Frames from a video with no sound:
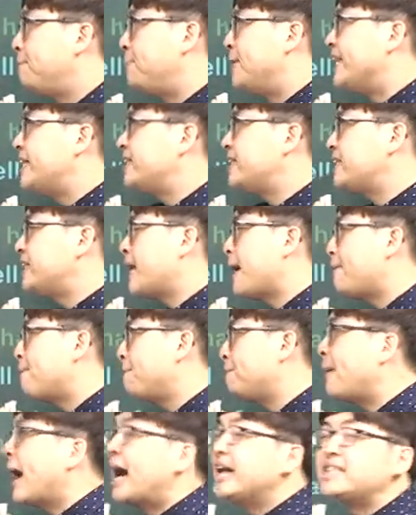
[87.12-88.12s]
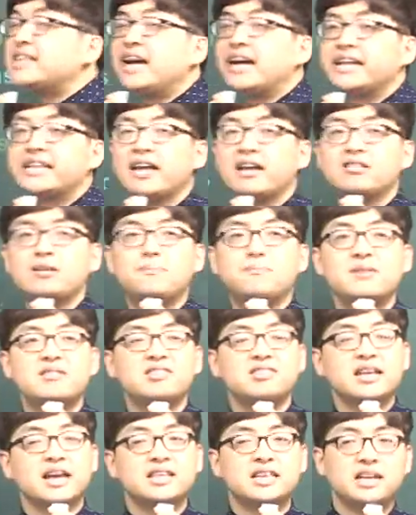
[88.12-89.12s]
빛의 파장에 대해서
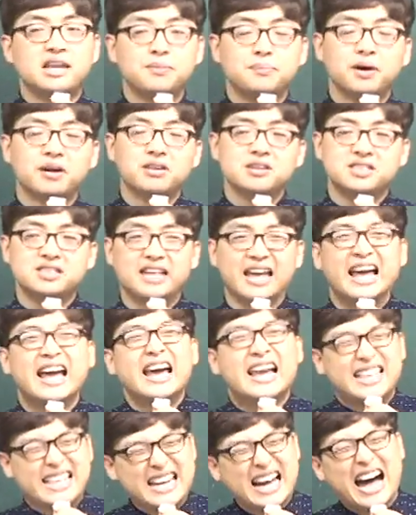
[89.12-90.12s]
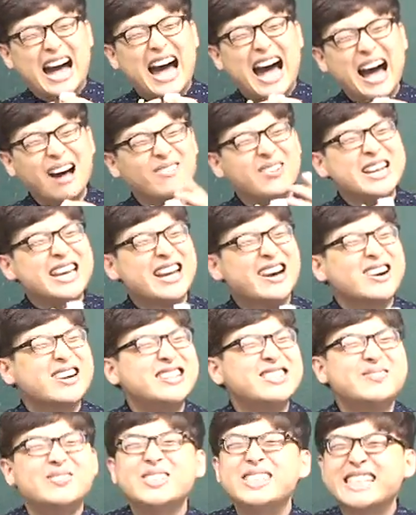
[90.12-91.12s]
비슷한 일이 벌어진대. 네가 아무리
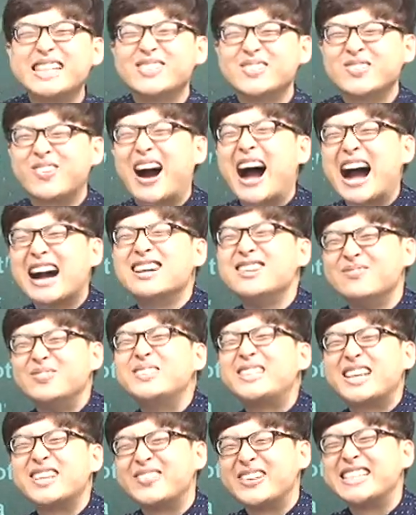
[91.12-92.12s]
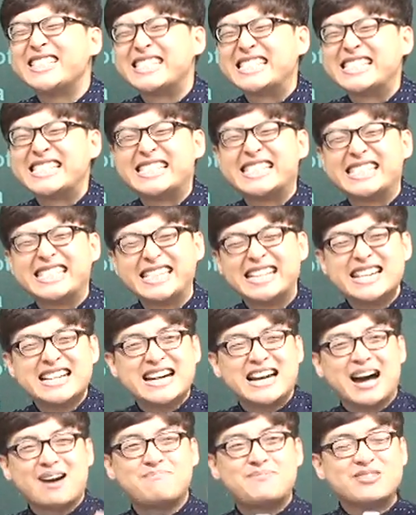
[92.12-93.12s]
영어를 못해도 과학을 못해도 얘들아
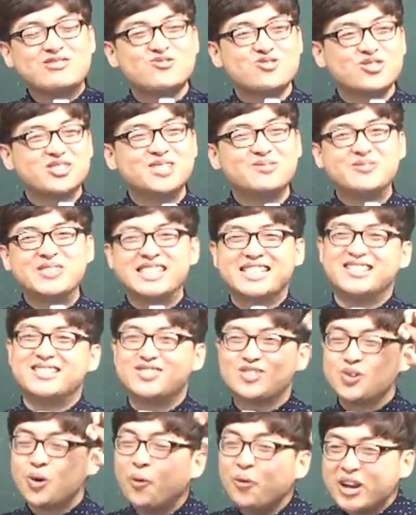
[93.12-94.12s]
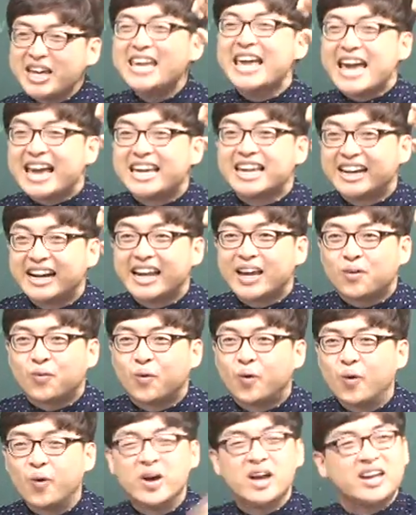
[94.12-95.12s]
앞에 주어진 문장은 소리 얘기를
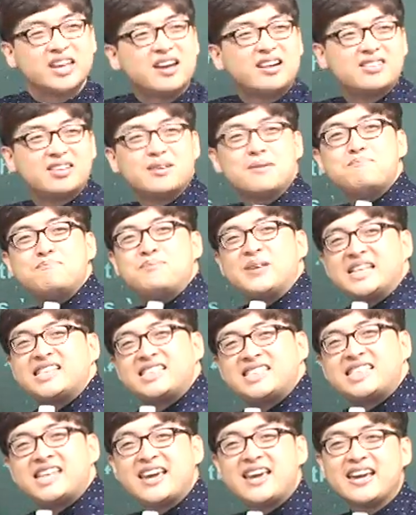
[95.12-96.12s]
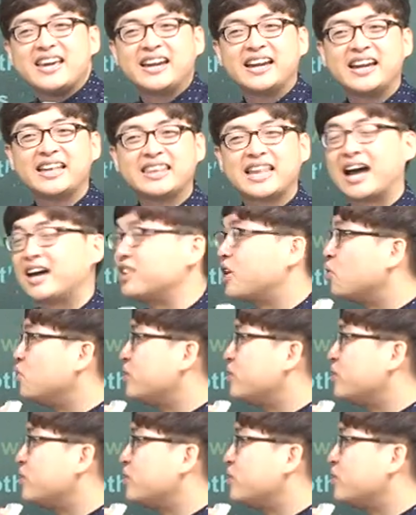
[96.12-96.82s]
했고 여기서는 빛의 얘기를 했다.